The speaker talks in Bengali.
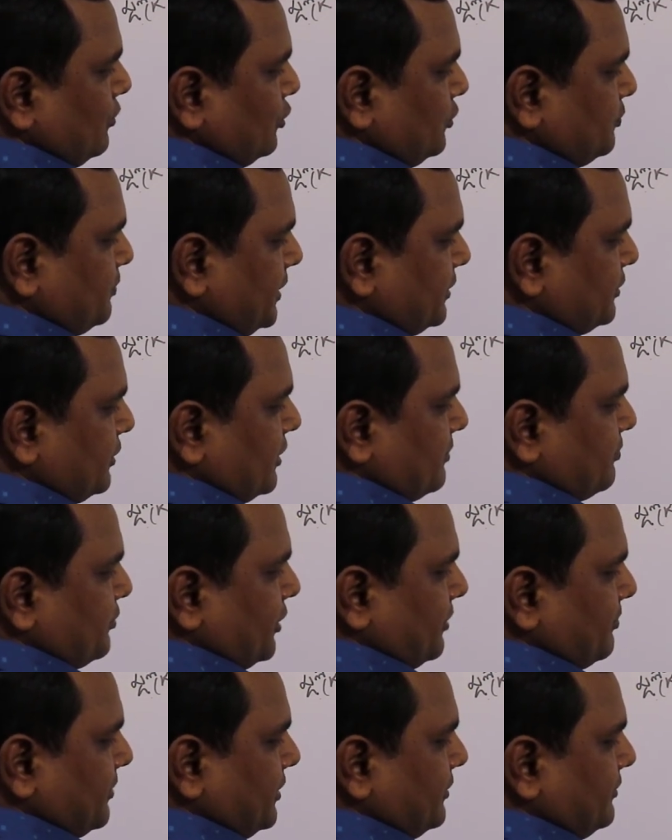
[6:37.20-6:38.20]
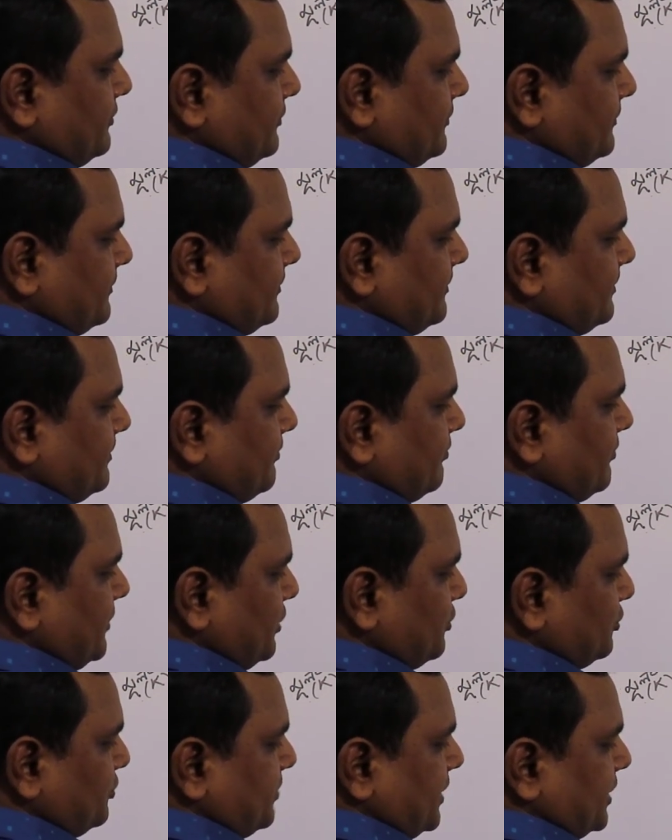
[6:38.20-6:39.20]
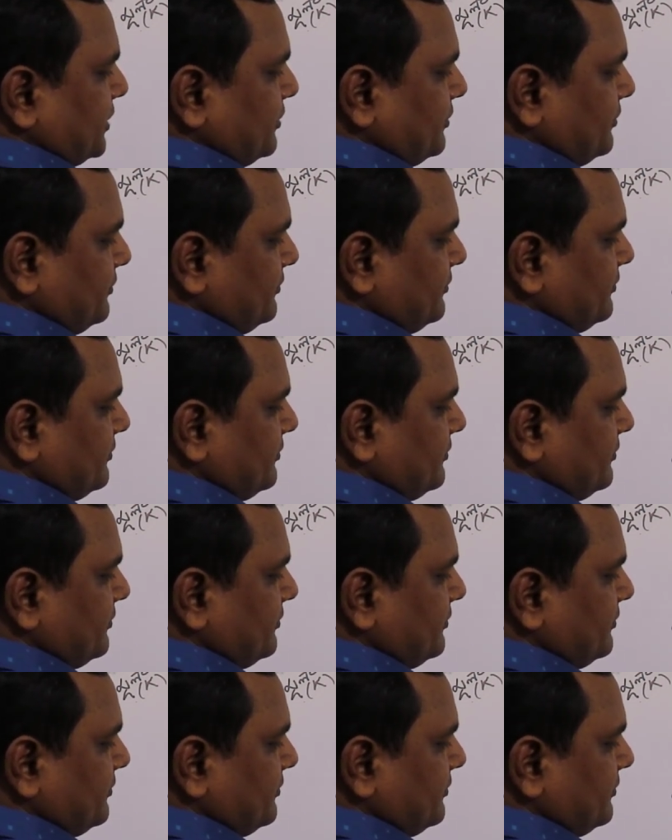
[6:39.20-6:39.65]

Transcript: উৎপাদনের পরিমাণ বা উৎপাদন